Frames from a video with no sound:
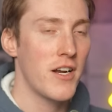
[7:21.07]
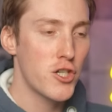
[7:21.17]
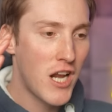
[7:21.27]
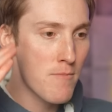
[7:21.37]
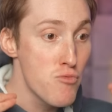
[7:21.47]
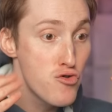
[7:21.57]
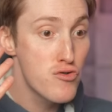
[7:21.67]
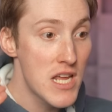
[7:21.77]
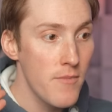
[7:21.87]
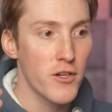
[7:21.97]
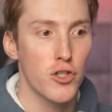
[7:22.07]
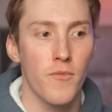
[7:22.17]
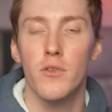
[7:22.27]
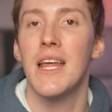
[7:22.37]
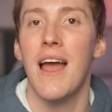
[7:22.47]
der Schleim Mund und Kiem
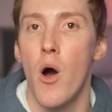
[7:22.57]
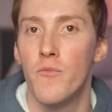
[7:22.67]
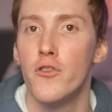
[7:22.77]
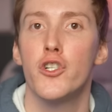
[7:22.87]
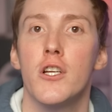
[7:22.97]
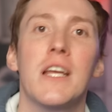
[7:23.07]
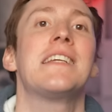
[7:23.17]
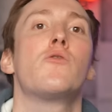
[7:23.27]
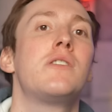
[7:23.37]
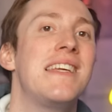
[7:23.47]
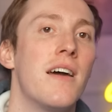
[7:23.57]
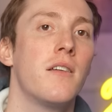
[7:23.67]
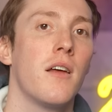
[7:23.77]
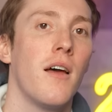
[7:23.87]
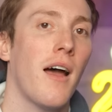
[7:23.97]
verstopft und der Raubfisch
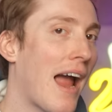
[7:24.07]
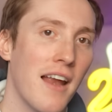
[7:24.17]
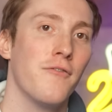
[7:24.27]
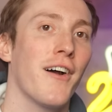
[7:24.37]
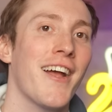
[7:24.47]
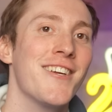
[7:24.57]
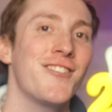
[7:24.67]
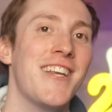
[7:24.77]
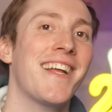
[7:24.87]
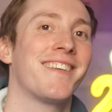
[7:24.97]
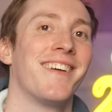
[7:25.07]
resultierend einfach erstickt.